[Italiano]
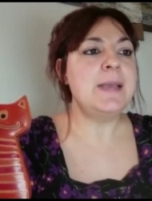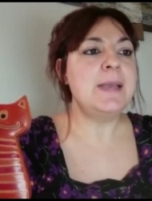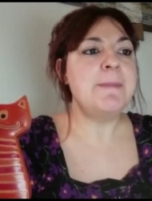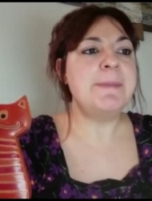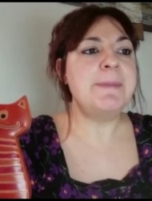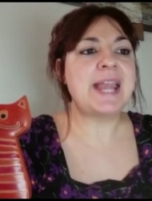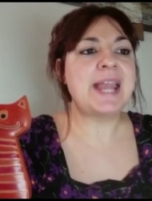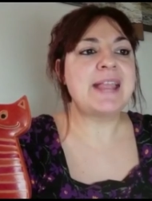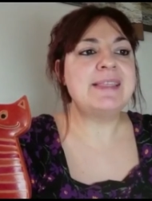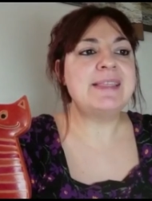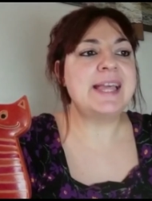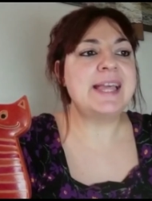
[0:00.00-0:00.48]

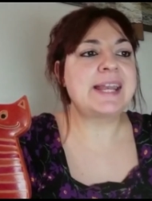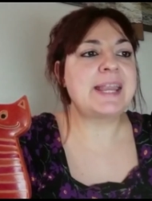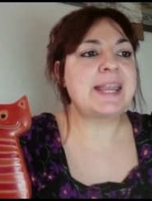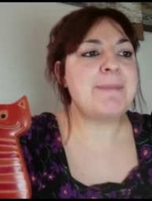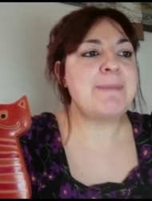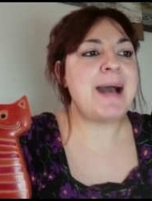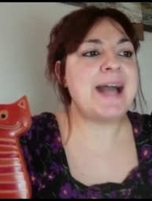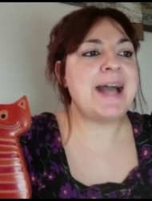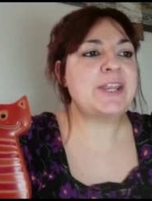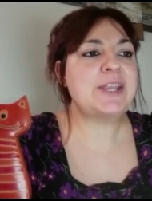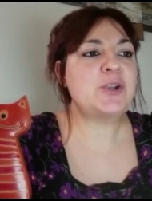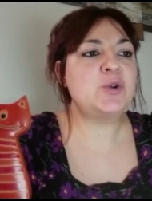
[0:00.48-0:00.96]
Prende a
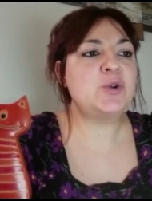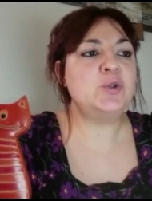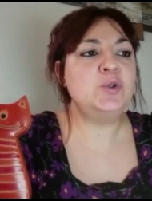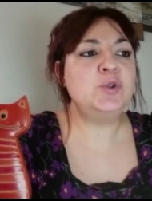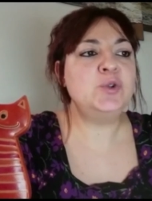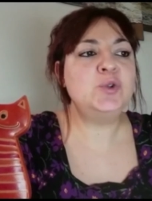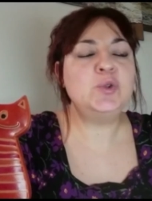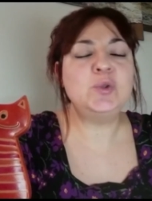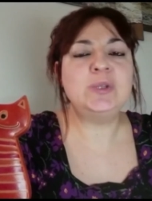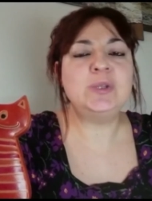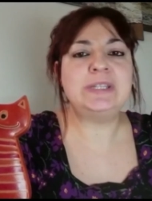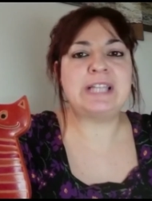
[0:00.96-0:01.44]
remare
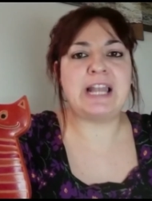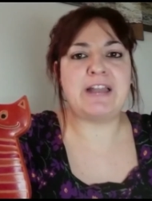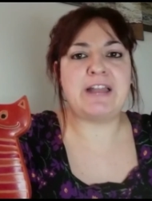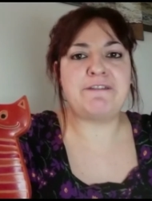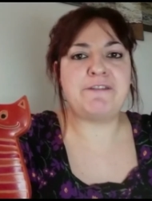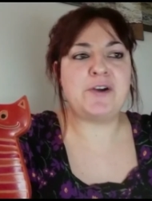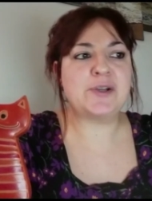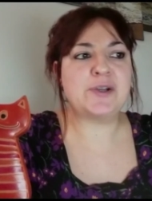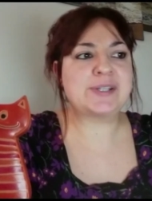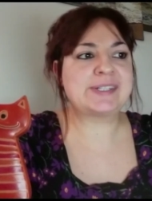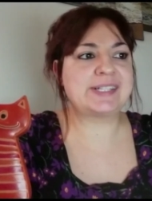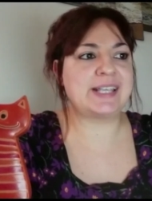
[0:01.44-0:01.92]
con tutta la
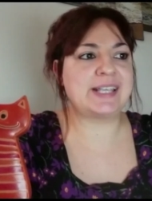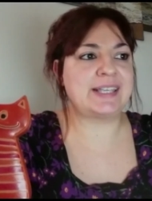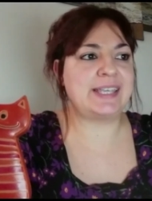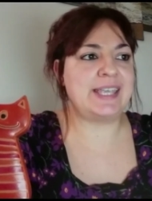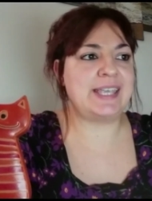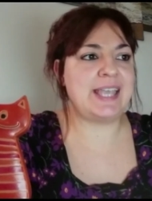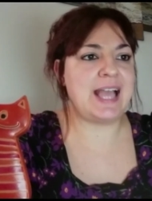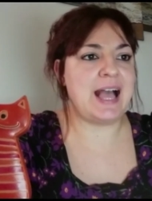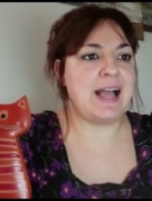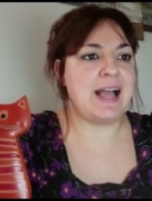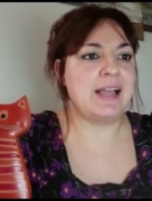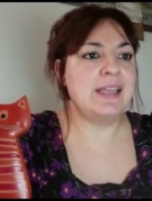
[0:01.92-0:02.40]
forza
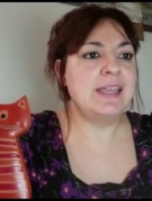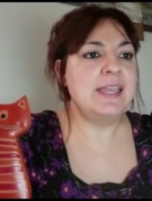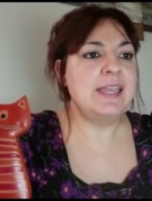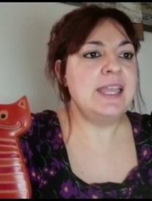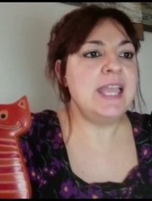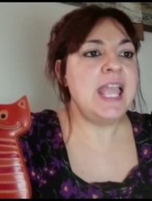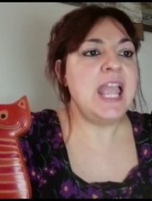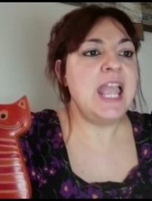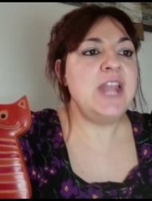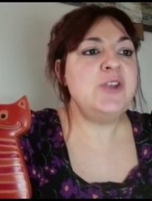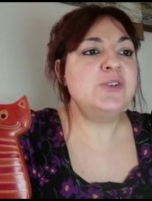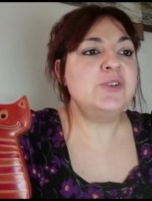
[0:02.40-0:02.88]
che ha
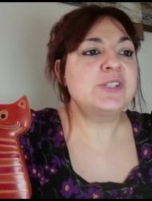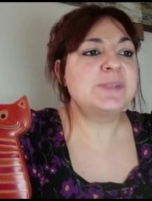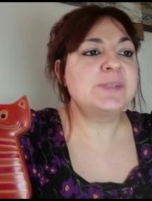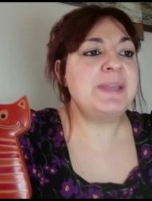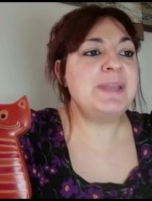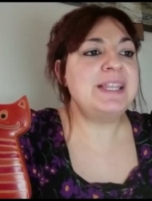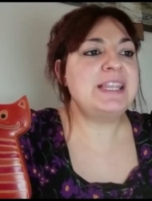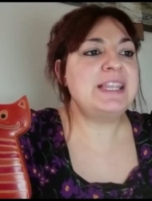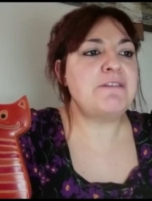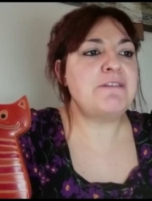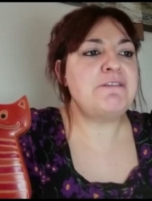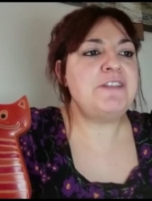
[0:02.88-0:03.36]
e non
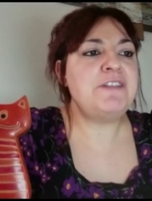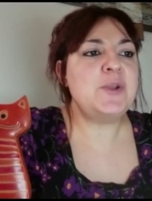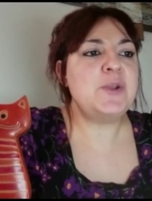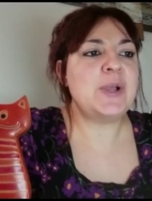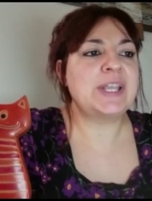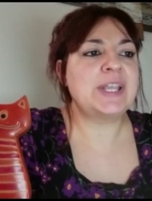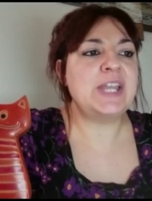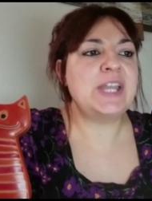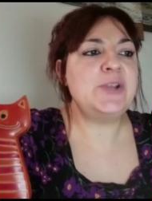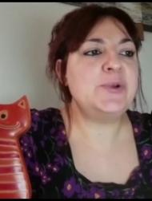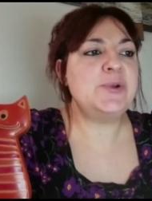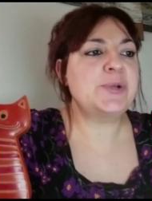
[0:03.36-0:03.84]
smette fino
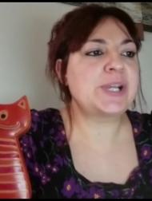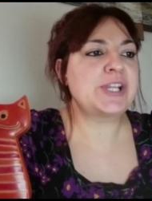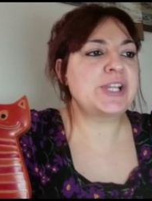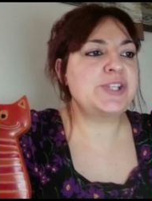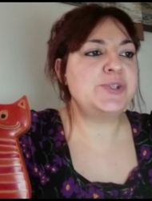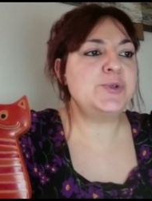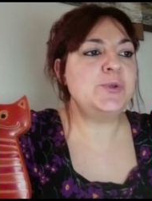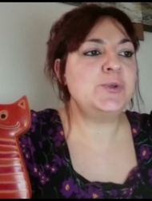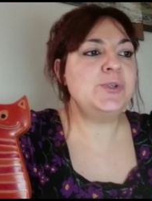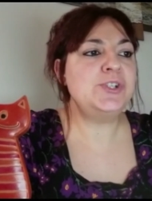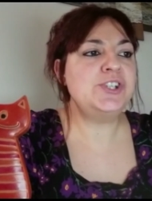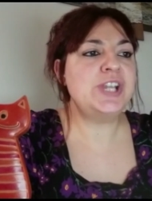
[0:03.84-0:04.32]
a che non
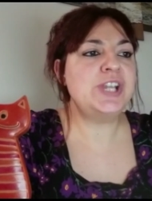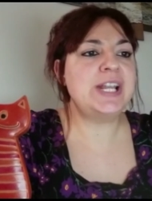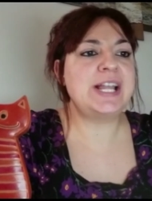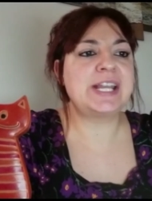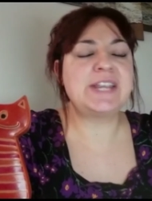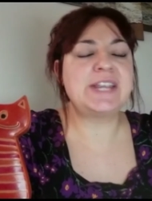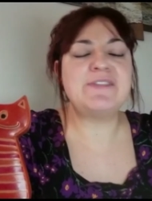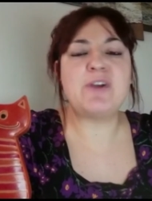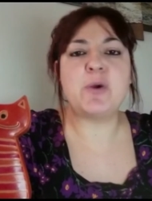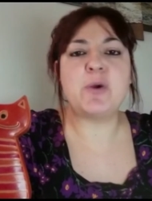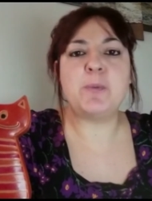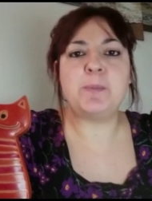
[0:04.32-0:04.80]
raggiunge la
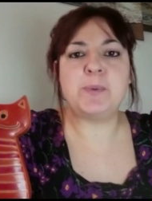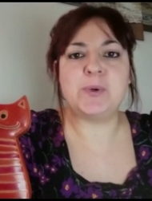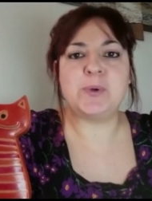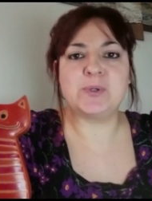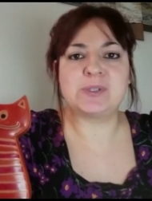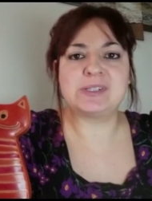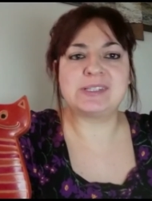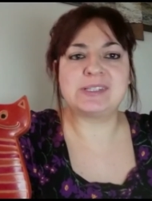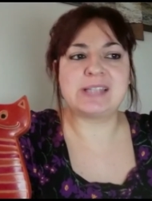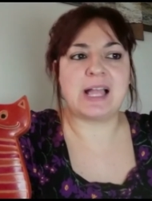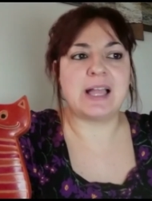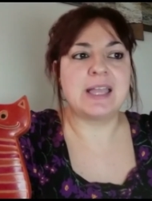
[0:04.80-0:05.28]
riva
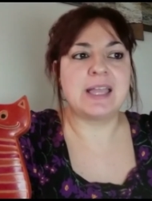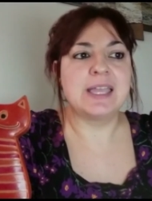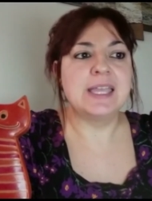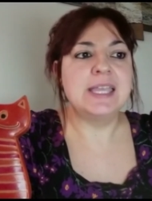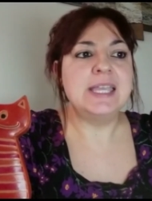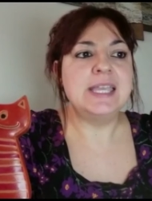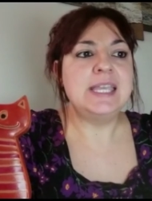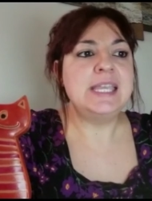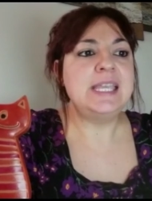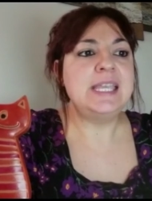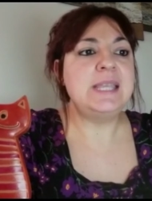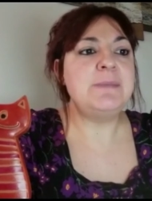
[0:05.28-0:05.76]
opposta,
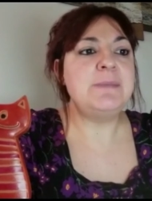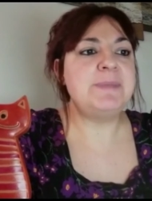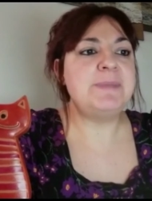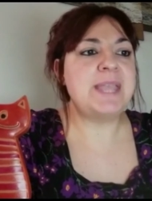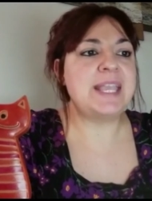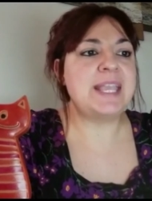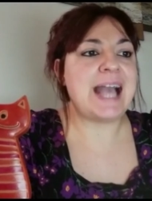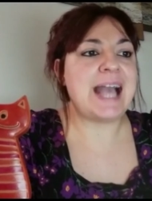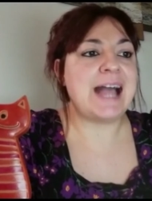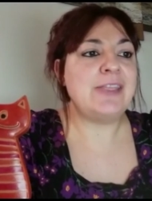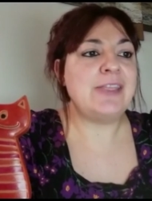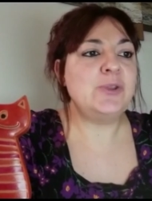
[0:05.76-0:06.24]

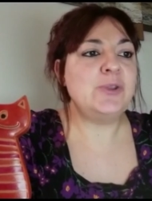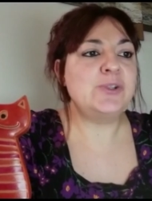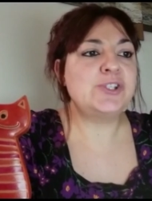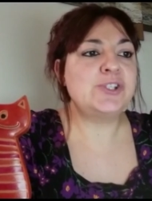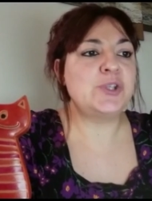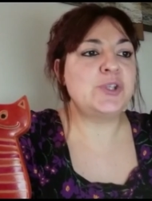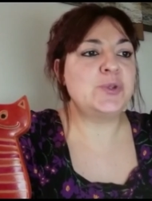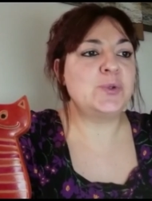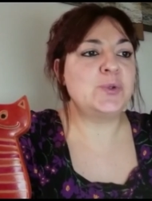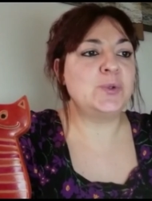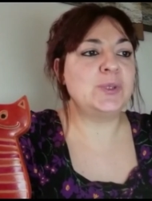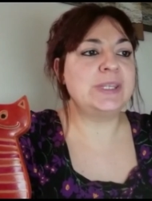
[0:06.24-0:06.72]

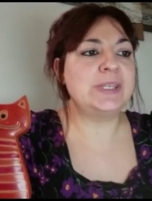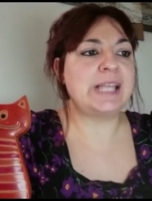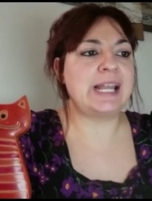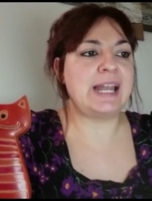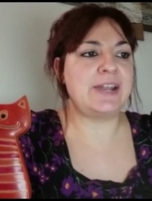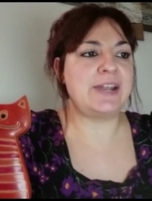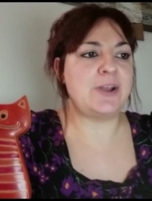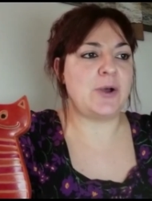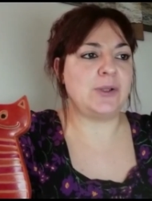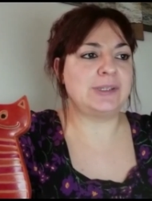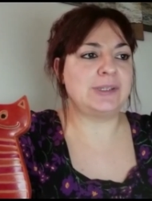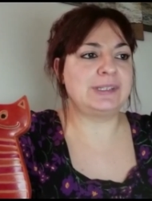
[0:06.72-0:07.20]
impiegandoci tutta
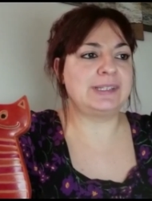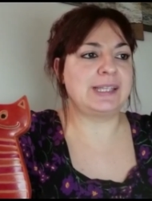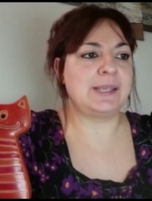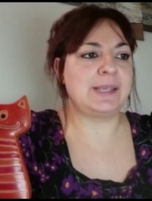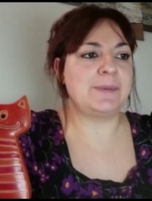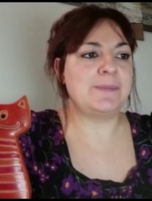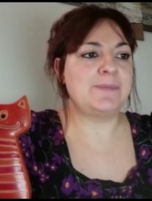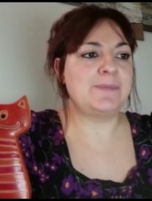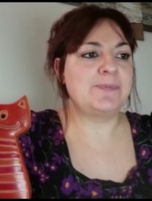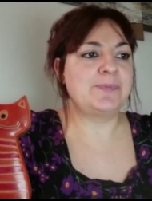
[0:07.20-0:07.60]
la notte.